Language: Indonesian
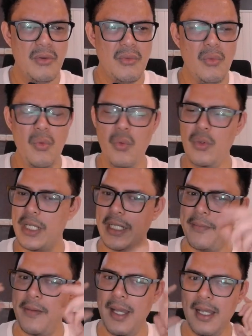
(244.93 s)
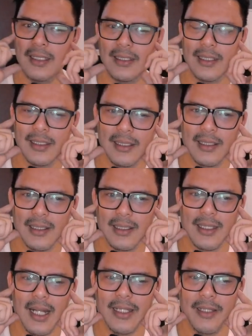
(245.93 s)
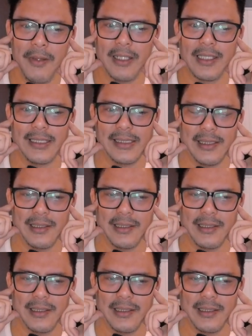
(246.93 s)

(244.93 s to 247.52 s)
Uh, grande banget. Grande banget guys.